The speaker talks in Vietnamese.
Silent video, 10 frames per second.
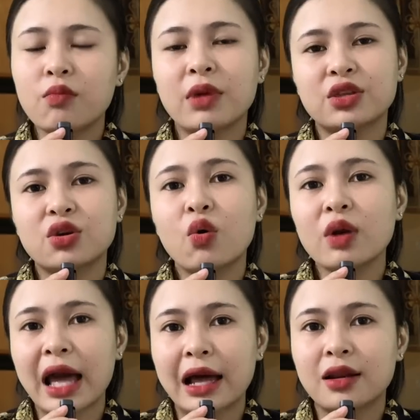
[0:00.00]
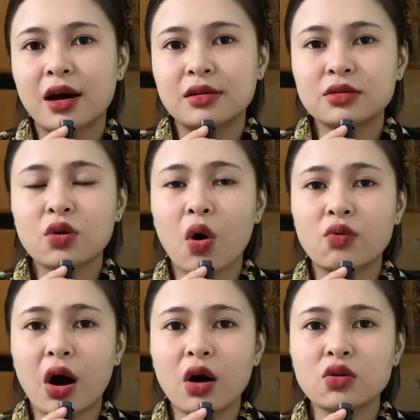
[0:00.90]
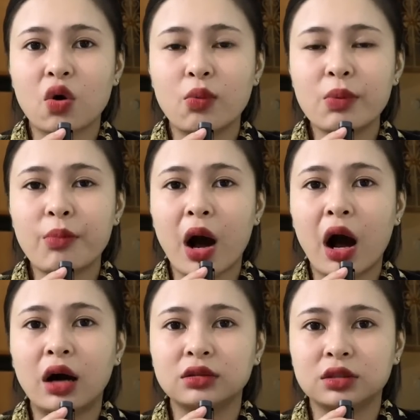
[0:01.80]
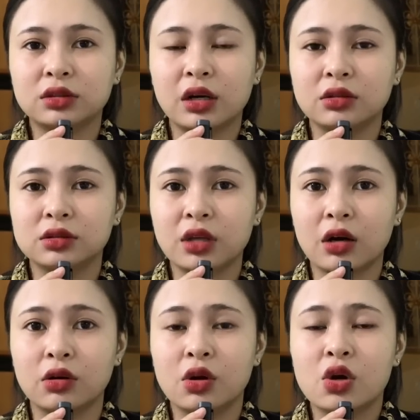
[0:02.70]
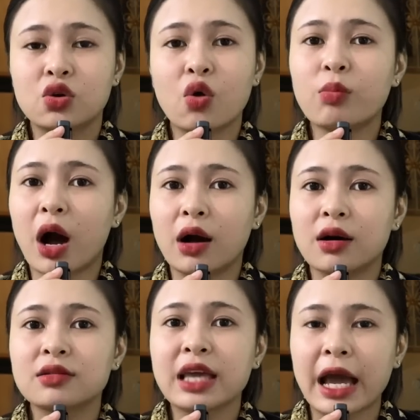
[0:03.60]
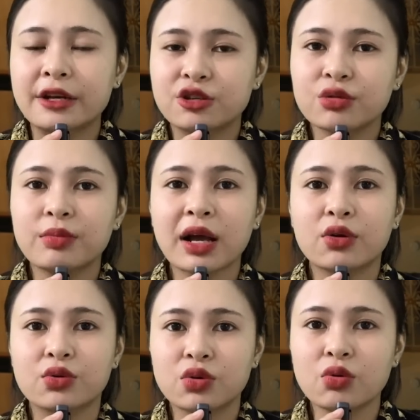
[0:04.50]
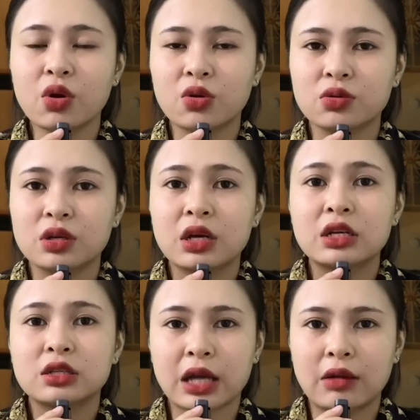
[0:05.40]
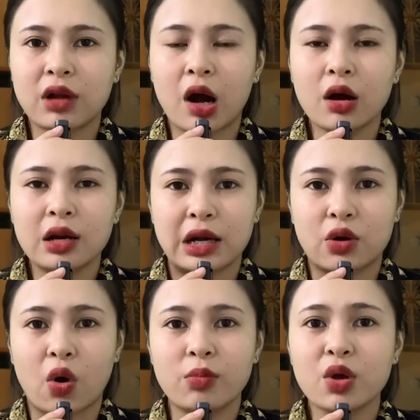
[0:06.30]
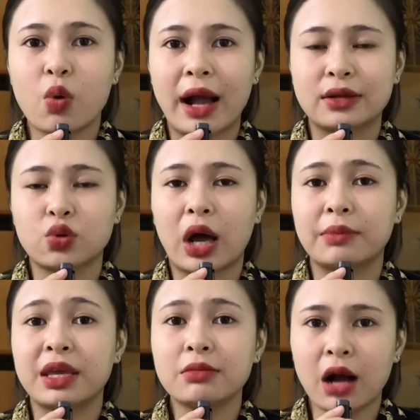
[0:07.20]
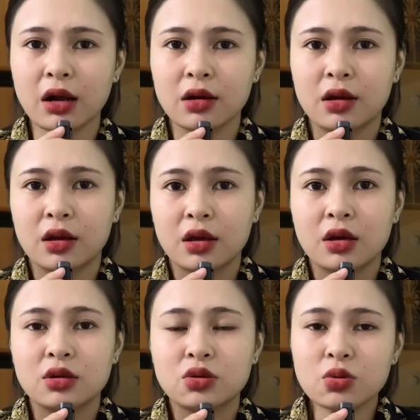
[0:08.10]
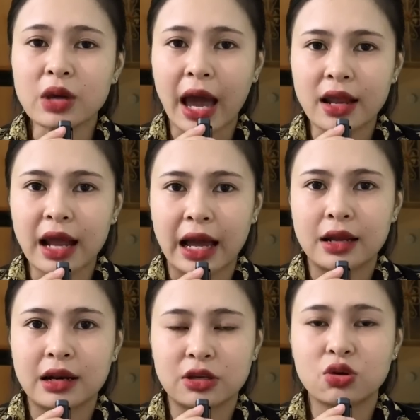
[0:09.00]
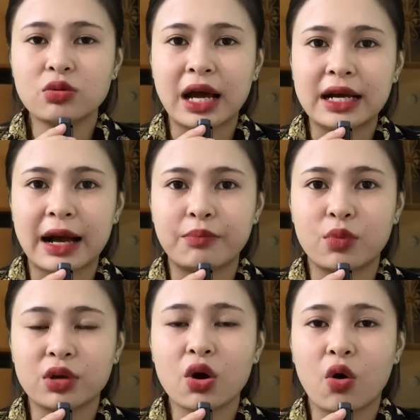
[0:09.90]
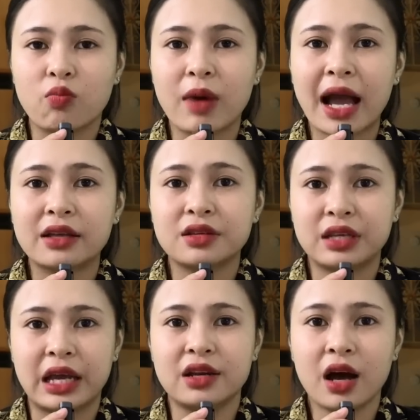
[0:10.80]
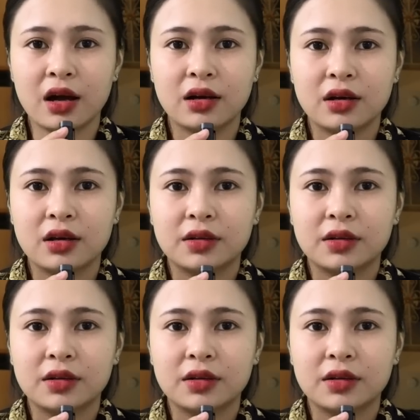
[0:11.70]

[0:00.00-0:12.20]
cái lúc mà chú la lên, cô đó cổ mới mờ từ từ từ. Cô mờ ở ngay trước mắt của chú luôn. Sau đó là cổ mới hoàn toàn biến mất. Chú kể lại là chú đã gặp một cái hồn ma như vậy đó.